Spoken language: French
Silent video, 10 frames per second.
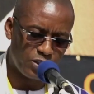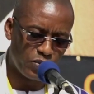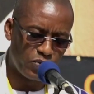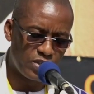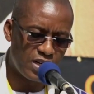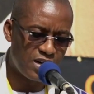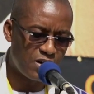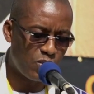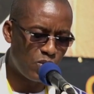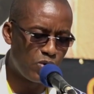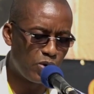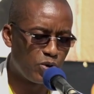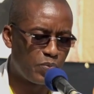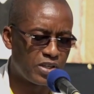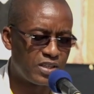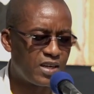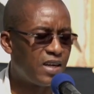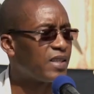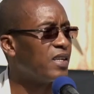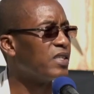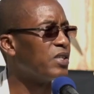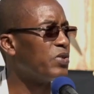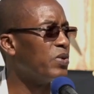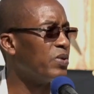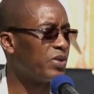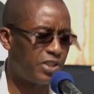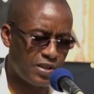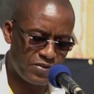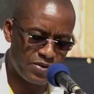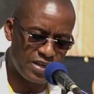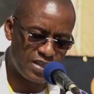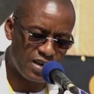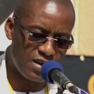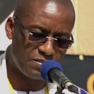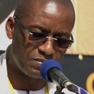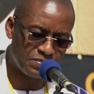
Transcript: Je voudrais, au nom du président de la transition, chef de l'État,